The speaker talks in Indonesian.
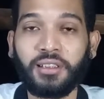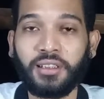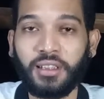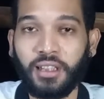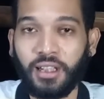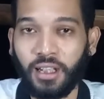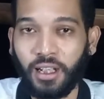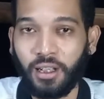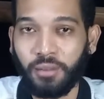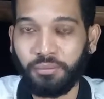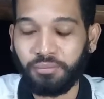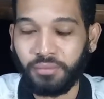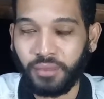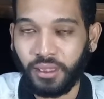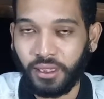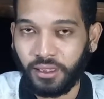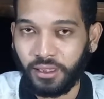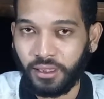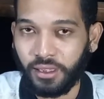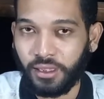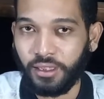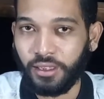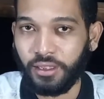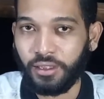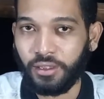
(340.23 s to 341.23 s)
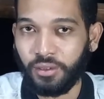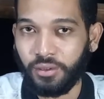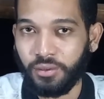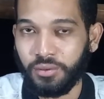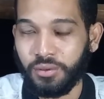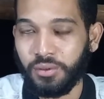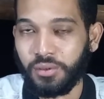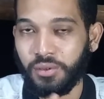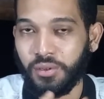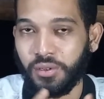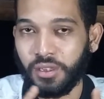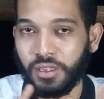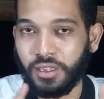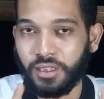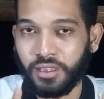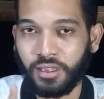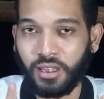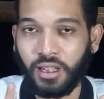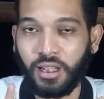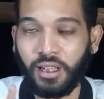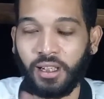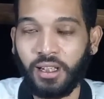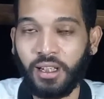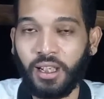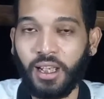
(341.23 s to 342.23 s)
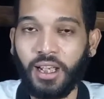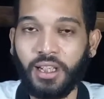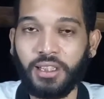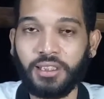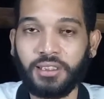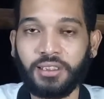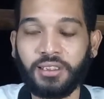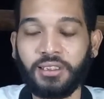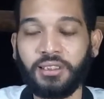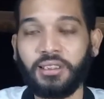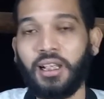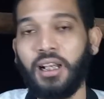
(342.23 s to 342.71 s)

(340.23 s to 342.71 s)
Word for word: Nah, kaptennya itu Israel Hands